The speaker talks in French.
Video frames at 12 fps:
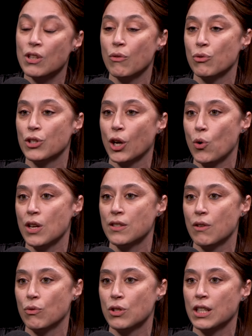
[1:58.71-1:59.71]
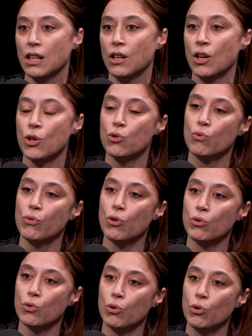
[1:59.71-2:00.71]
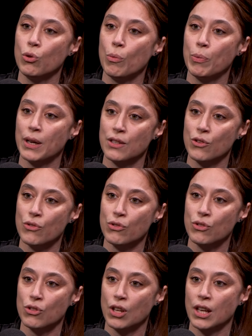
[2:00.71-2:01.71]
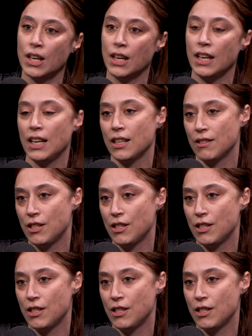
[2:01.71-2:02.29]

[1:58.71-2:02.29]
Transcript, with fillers: Ça veut dire quoi Ça veut dire souvent entre présence et